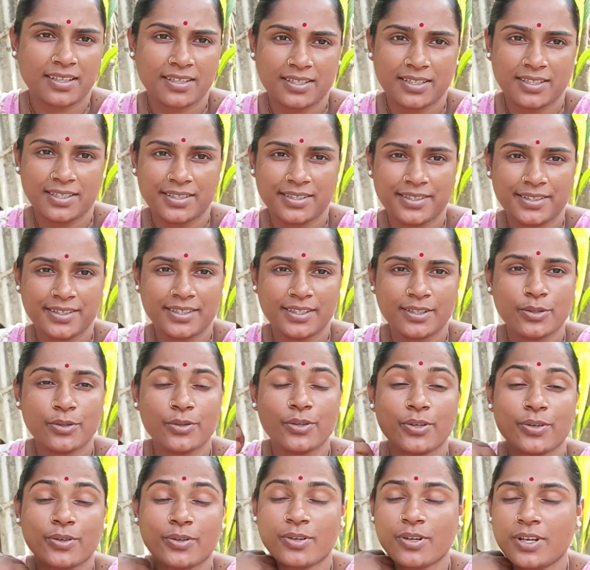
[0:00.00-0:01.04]
রান্না টান্না
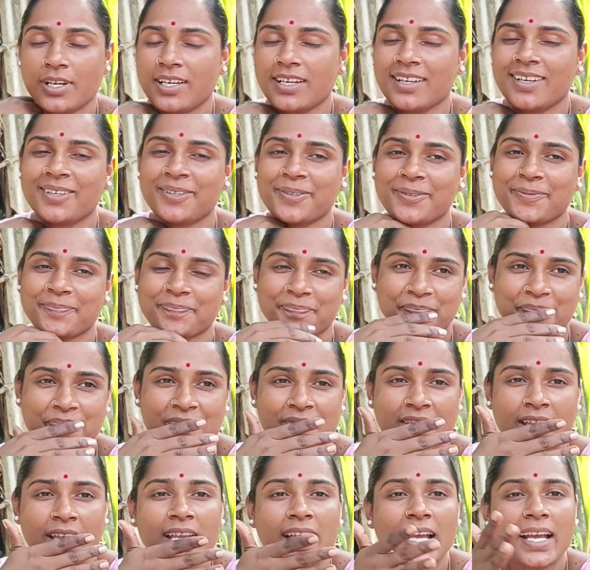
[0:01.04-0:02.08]
করো রান্না
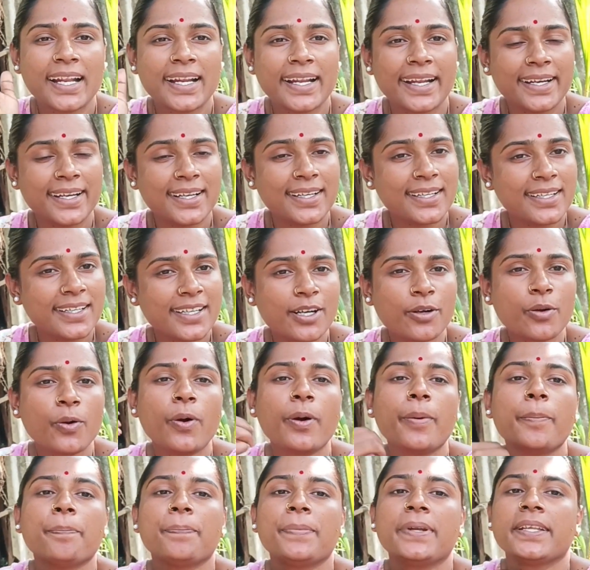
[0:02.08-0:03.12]
রান্না টান্না
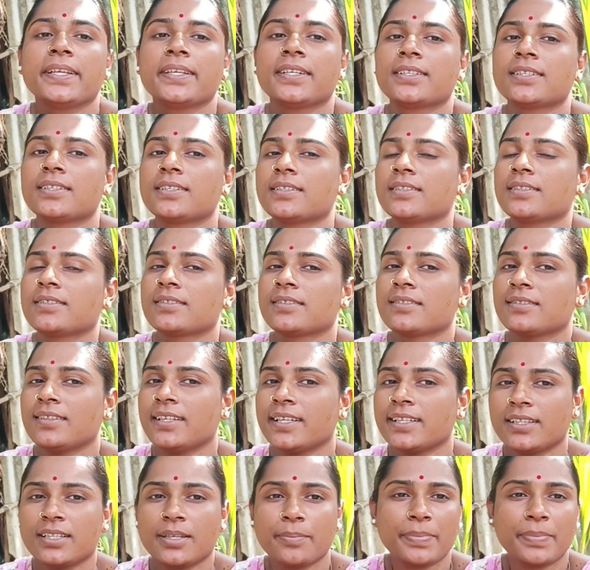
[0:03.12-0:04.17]
কমপ্লিট
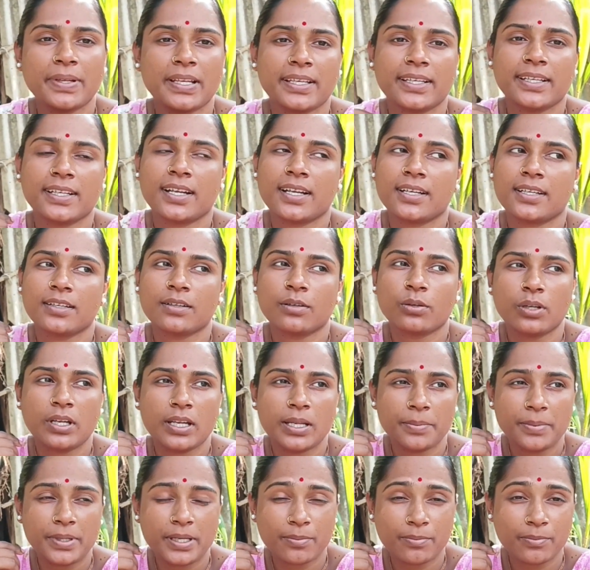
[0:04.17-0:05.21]
দেখতে পেলে কি রান্না
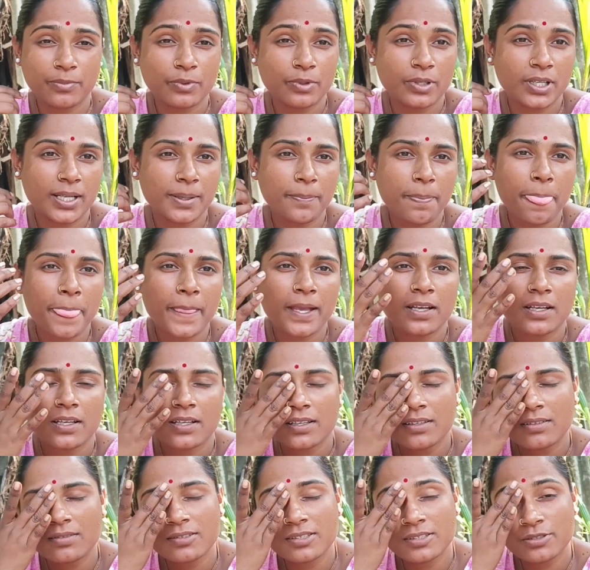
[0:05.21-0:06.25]
করলাম না বললাম
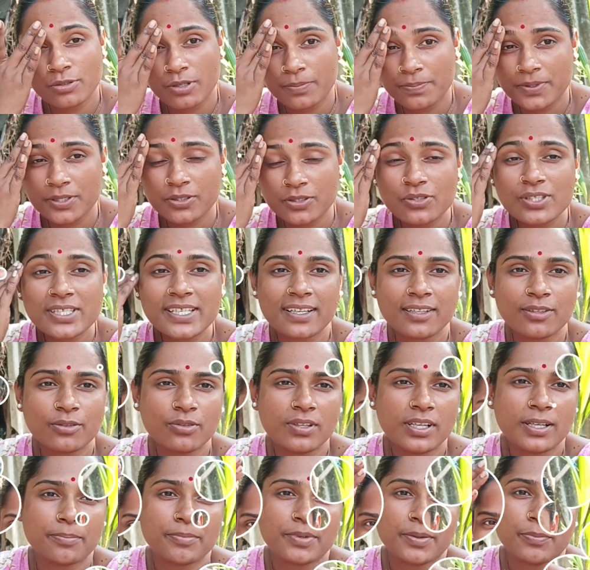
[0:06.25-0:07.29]
মানে সবটা তো শেয়ার করলাম